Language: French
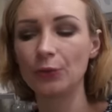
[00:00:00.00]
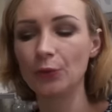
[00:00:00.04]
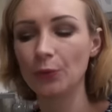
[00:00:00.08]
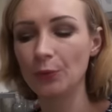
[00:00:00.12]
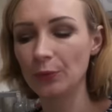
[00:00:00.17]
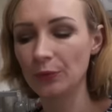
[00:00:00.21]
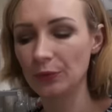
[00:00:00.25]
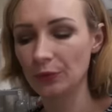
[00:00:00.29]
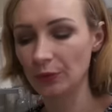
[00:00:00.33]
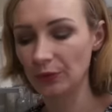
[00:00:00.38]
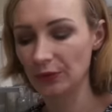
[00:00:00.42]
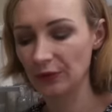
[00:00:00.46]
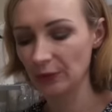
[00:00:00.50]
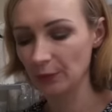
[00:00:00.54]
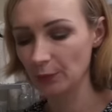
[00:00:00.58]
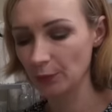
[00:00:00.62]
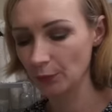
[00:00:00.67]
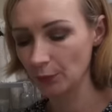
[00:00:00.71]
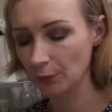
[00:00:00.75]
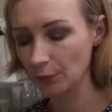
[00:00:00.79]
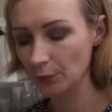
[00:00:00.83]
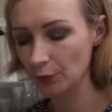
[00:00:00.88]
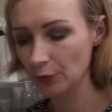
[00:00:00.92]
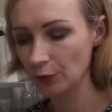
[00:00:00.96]
YouTube puisque c'est
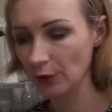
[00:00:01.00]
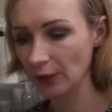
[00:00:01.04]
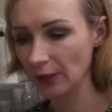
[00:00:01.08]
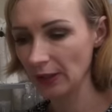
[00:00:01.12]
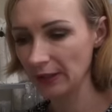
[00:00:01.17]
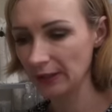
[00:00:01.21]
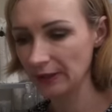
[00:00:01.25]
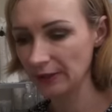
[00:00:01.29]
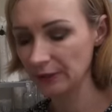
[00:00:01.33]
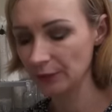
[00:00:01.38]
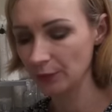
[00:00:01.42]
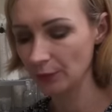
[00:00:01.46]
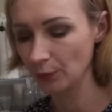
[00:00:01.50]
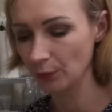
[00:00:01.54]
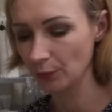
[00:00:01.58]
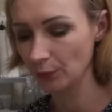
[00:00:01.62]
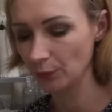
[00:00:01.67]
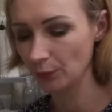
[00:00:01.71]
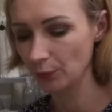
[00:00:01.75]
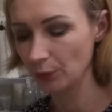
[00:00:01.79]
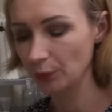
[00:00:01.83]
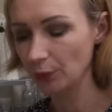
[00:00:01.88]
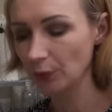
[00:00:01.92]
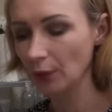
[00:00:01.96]
pour vous que j'organise ce
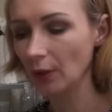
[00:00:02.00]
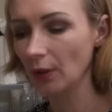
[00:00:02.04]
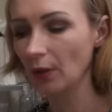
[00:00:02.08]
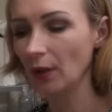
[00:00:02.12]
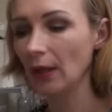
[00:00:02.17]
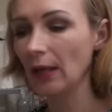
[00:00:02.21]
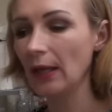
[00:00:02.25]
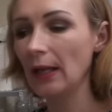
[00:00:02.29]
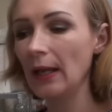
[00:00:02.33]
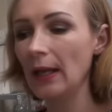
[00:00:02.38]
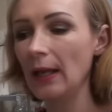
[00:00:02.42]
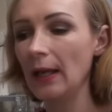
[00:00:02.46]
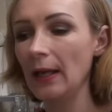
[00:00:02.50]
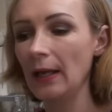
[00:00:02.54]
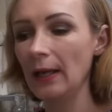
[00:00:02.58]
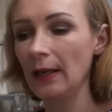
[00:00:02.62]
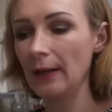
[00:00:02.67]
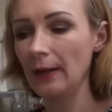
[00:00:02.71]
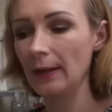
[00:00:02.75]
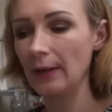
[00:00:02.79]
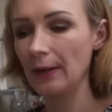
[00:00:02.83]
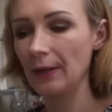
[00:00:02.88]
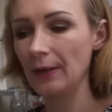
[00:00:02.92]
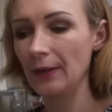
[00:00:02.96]
concours.
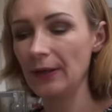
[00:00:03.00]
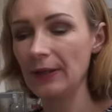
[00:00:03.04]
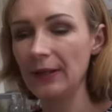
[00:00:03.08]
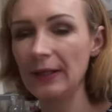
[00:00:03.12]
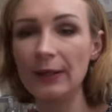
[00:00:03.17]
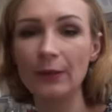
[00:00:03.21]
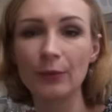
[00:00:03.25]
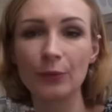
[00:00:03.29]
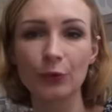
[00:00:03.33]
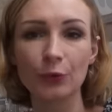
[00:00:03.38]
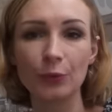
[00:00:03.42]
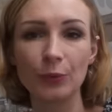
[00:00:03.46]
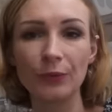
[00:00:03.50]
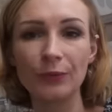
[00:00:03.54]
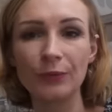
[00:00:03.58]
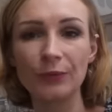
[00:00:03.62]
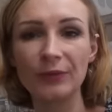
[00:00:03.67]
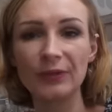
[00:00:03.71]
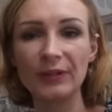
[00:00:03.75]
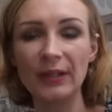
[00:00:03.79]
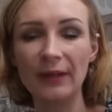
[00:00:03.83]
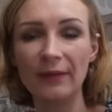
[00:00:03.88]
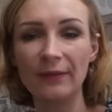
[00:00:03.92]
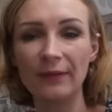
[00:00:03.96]
Euh, et ensuite
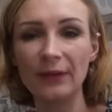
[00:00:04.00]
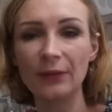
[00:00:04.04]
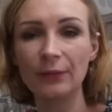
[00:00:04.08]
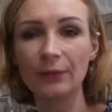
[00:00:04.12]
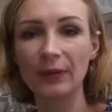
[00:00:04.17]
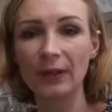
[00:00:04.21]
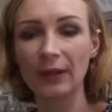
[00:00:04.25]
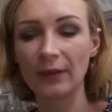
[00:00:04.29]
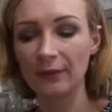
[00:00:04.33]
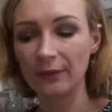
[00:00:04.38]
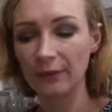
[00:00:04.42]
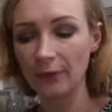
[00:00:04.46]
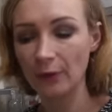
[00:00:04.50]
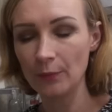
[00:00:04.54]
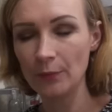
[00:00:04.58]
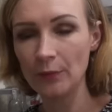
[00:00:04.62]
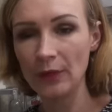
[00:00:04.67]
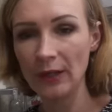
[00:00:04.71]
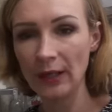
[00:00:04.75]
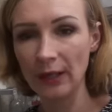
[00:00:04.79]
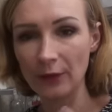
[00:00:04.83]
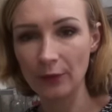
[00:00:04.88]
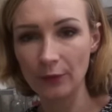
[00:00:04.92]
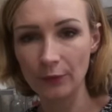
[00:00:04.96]
vous avez donc un
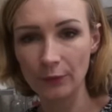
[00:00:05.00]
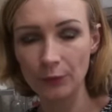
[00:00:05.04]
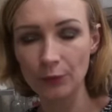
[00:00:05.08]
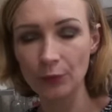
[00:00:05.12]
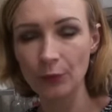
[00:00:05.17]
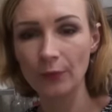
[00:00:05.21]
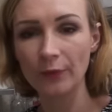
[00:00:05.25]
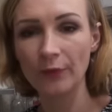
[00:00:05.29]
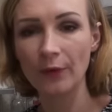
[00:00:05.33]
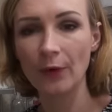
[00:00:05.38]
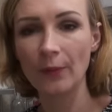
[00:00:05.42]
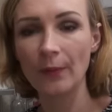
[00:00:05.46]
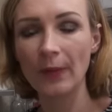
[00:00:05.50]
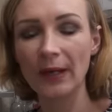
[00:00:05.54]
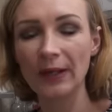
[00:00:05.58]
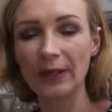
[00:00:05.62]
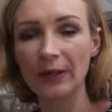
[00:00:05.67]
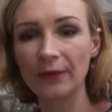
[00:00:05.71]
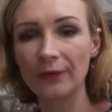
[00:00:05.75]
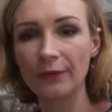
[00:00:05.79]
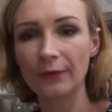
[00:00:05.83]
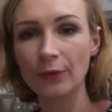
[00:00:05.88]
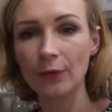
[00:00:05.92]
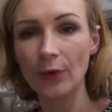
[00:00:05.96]
formulaire que vous trouvez en barre
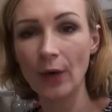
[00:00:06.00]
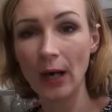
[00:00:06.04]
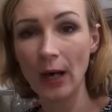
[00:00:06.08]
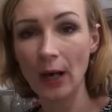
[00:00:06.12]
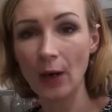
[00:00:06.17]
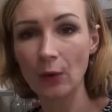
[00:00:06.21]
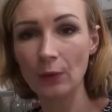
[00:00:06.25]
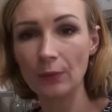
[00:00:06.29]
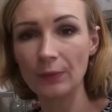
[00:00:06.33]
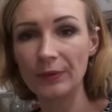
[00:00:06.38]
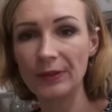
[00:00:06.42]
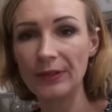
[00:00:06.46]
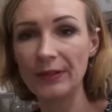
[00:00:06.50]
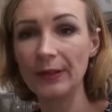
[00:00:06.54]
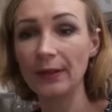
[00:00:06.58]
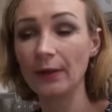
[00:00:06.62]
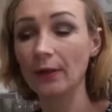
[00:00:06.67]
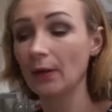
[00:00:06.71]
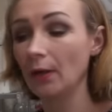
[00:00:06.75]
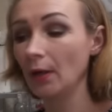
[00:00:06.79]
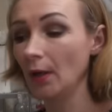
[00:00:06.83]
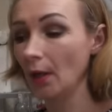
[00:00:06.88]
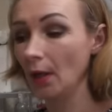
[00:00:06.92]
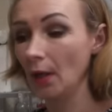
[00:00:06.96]
d'infos à
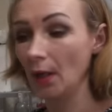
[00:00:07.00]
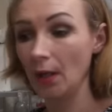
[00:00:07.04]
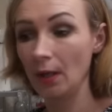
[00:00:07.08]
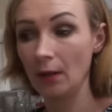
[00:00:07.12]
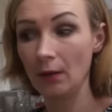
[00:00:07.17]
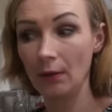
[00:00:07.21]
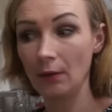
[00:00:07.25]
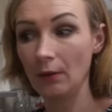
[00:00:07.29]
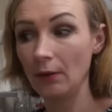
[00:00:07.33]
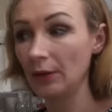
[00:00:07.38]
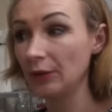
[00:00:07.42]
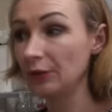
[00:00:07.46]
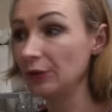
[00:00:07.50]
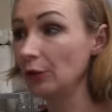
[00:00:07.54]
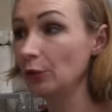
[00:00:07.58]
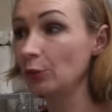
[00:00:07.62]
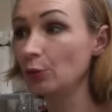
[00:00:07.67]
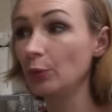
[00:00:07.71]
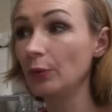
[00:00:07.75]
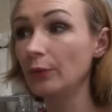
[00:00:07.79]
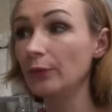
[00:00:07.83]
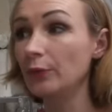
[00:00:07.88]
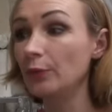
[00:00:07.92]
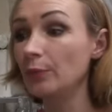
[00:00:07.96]
remplir. Euh, et c'est
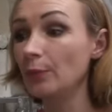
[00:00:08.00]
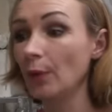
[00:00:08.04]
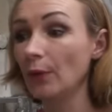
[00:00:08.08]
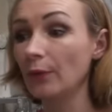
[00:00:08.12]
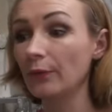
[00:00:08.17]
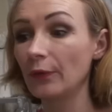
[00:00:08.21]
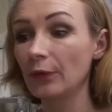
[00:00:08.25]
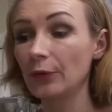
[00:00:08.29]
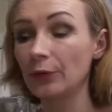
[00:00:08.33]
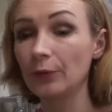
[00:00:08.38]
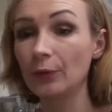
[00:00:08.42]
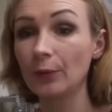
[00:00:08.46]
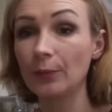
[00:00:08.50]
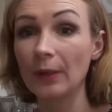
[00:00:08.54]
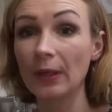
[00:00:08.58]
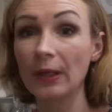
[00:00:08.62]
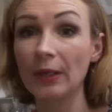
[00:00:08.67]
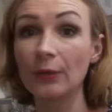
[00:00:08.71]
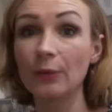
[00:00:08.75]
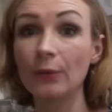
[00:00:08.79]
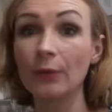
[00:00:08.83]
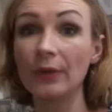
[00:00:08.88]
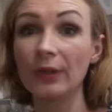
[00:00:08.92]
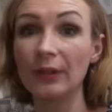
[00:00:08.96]
tout, il vous demande votre nom,
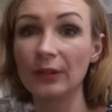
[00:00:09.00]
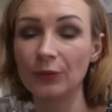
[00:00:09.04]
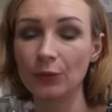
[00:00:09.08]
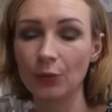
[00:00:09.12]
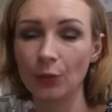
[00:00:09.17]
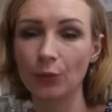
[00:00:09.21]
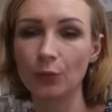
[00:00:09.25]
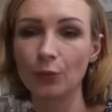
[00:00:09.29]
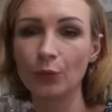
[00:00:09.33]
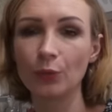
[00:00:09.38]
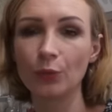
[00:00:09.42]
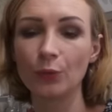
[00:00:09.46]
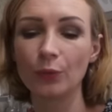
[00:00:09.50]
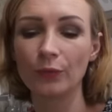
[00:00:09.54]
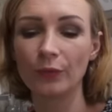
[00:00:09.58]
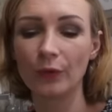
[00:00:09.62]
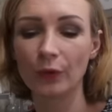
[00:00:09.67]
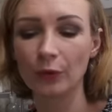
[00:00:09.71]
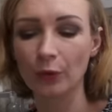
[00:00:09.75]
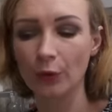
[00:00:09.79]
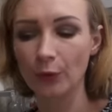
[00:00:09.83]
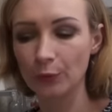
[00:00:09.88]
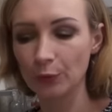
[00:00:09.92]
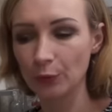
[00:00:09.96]
prénom et surtout donc
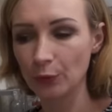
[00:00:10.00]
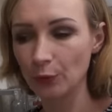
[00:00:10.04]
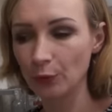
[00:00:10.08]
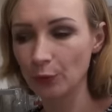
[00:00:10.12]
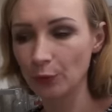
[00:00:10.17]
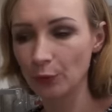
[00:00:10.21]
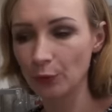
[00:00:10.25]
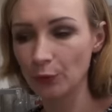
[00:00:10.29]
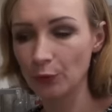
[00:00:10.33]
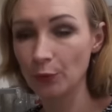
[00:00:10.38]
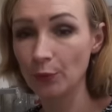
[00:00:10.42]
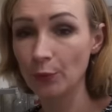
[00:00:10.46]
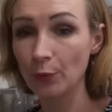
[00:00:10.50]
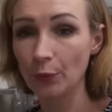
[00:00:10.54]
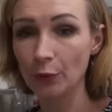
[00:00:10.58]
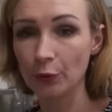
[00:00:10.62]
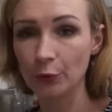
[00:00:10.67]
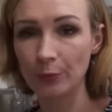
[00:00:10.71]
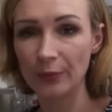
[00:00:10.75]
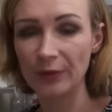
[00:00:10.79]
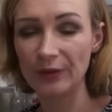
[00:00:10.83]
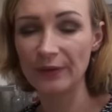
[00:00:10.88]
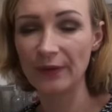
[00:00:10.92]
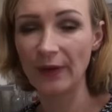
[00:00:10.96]
votre pseudo YouTube pour
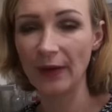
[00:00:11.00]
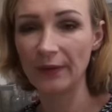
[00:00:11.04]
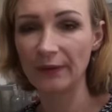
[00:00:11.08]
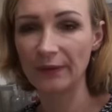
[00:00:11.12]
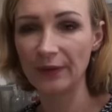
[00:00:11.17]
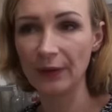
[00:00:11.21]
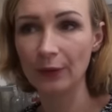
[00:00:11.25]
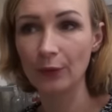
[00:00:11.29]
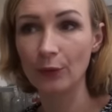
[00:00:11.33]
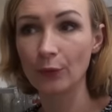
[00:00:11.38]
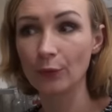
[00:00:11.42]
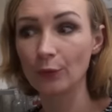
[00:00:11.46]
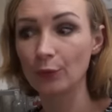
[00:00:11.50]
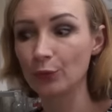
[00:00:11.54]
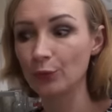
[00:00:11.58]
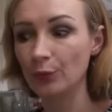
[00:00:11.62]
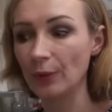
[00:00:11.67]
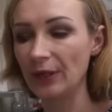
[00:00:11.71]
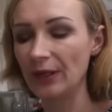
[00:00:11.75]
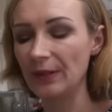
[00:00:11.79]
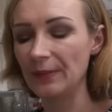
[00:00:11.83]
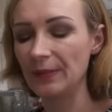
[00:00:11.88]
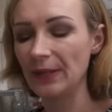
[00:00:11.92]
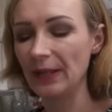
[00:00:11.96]
que je puisse vérifier que vous
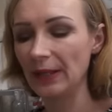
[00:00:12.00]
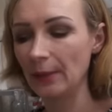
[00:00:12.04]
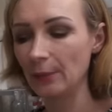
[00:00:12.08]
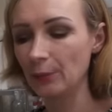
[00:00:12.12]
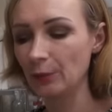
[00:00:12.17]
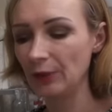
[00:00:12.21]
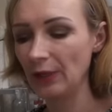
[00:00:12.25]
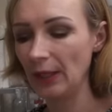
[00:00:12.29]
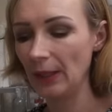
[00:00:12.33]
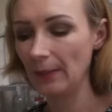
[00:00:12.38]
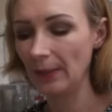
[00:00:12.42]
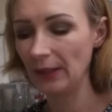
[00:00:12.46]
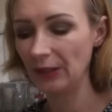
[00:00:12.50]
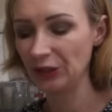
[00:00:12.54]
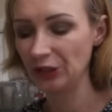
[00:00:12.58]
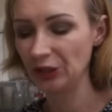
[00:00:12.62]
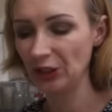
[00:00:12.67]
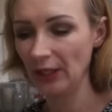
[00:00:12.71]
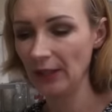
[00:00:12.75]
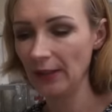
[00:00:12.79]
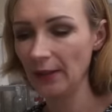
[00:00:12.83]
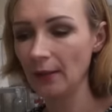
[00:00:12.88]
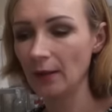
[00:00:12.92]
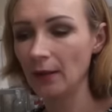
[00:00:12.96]
soyez bien abonné à ma
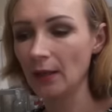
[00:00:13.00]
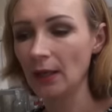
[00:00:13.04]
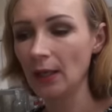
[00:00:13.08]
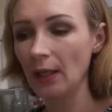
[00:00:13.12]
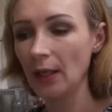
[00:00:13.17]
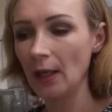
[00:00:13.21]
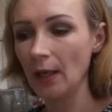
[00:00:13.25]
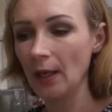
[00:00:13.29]
chaîne.